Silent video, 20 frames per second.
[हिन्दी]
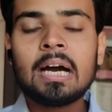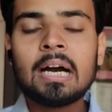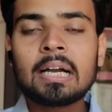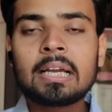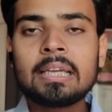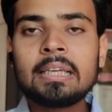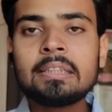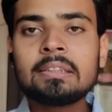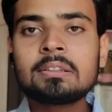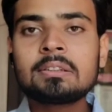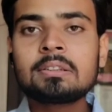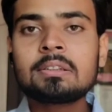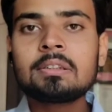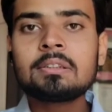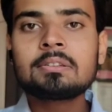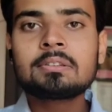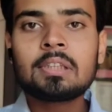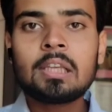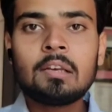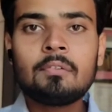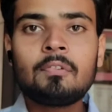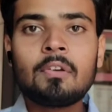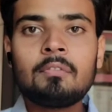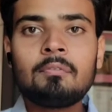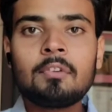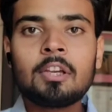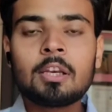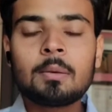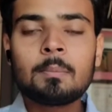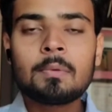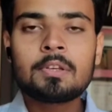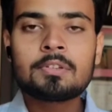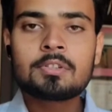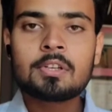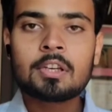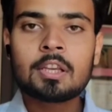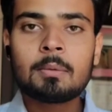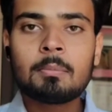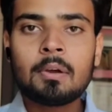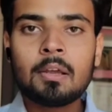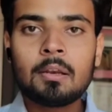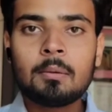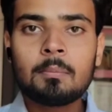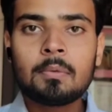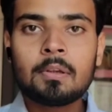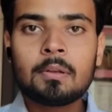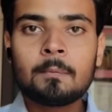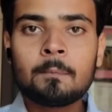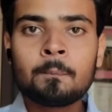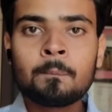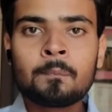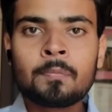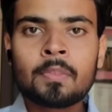अगेंस्ट सेल्फ इंक्रिमिनेशन के बारे में